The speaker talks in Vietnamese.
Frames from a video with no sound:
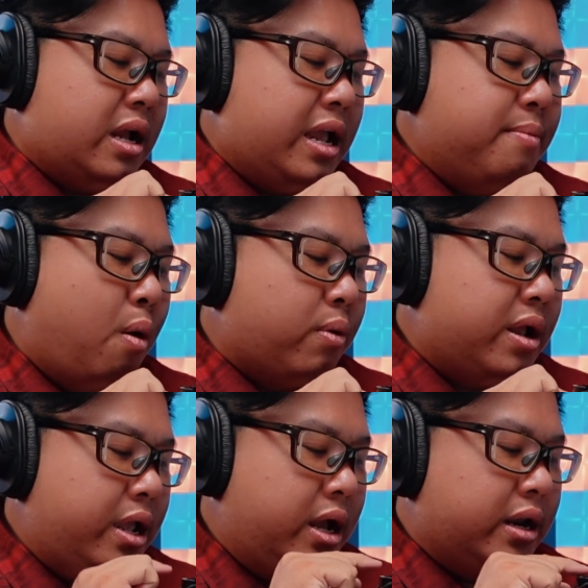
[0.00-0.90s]
nó là cái
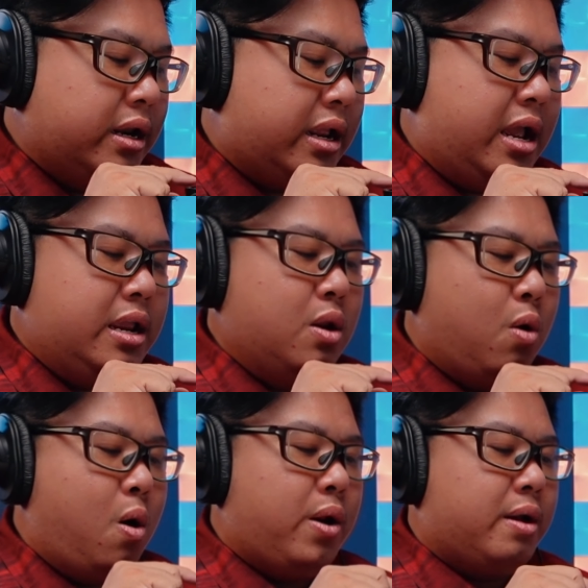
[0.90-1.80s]
một cái hình cái
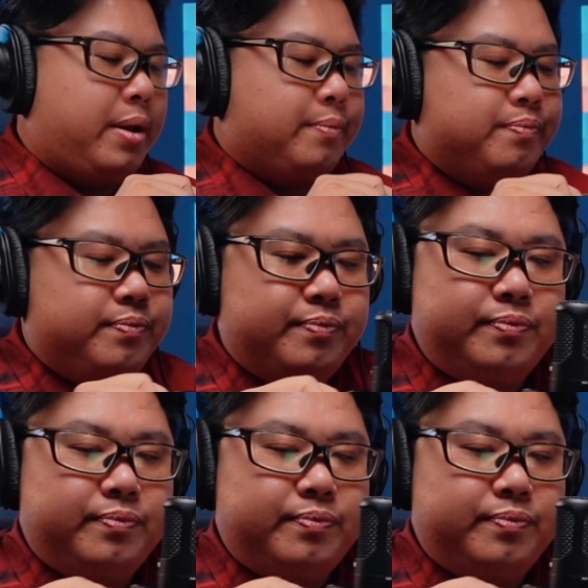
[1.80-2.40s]
logo này các bạn